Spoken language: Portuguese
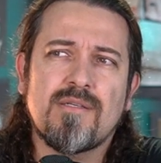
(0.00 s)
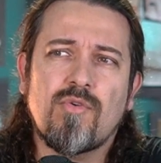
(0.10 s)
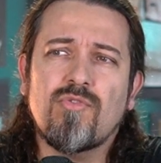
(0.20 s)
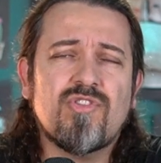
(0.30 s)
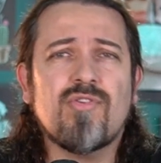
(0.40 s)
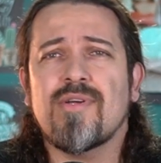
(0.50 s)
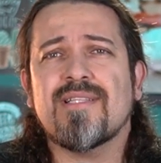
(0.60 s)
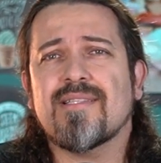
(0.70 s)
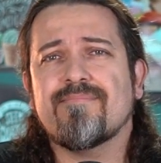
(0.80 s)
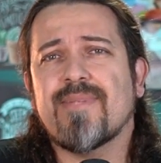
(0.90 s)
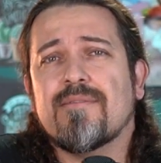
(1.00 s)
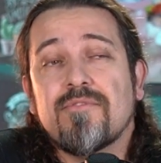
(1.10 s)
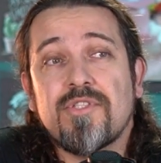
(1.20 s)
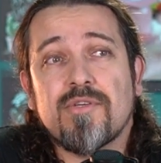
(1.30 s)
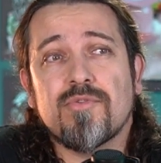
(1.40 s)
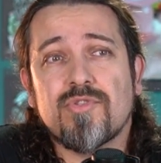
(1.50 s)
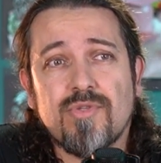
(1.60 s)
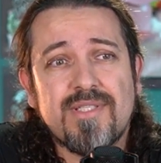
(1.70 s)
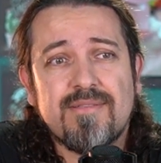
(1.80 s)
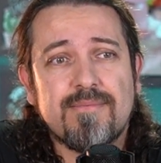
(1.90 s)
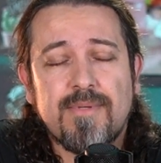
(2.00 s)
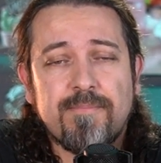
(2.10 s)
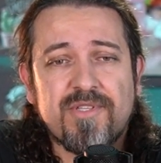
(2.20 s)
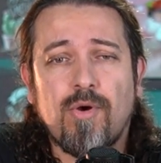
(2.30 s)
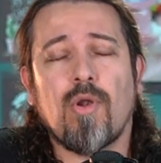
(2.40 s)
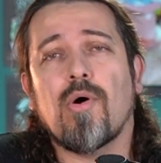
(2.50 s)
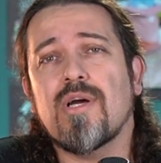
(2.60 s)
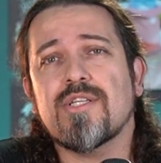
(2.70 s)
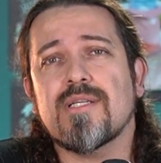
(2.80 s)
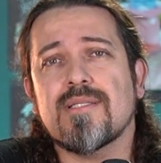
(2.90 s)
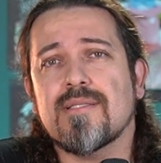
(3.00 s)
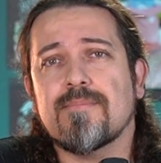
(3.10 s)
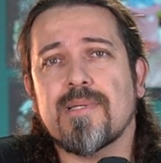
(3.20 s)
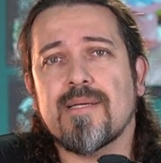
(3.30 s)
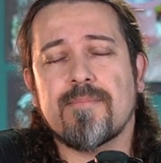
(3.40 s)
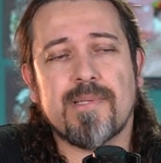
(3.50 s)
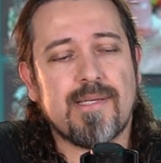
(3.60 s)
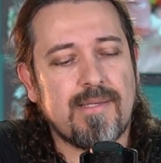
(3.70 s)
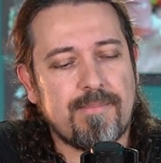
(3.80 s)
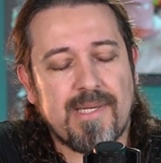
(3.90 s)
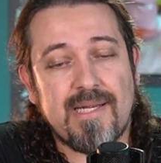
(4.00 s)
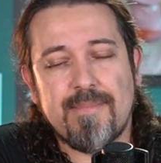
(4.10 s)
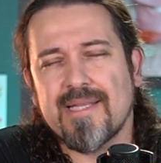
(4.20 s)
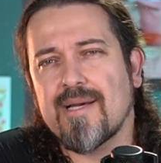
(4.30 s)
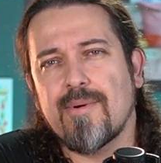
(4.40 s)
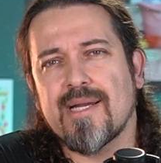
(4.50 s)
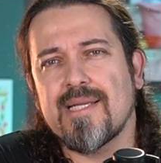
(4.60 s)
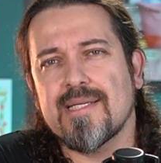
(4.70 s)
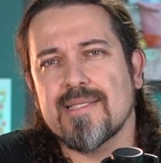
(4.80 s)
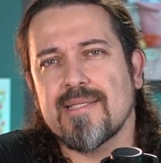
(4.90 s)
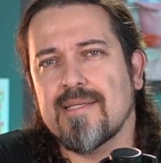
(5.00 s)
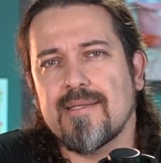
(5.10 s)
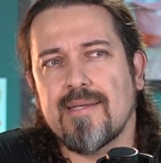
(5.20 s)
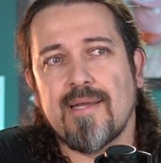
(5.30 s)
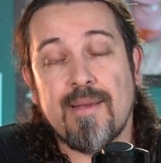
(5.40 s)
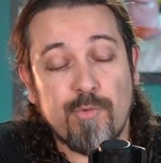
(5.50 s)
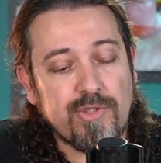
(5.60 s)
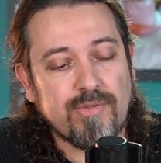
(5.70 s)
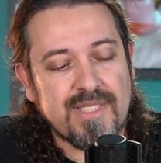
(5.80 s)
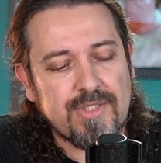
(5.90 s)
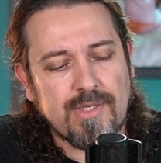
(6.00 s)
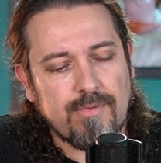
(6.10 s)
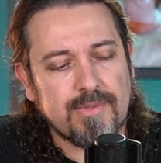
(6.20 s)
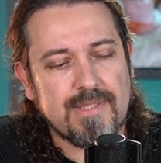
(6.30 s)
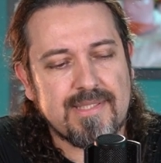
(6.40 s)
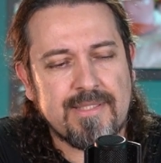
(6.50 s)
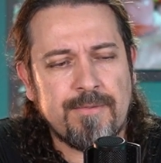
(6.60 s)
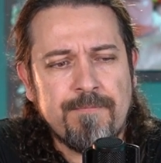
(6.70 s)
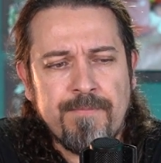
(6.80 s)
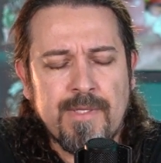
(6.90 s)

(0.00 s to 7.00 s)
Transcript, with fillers: condições, né? não tinha condições eh, psicológicas para alimentar uma criança. É, é, é, muito triste o que aconteceu.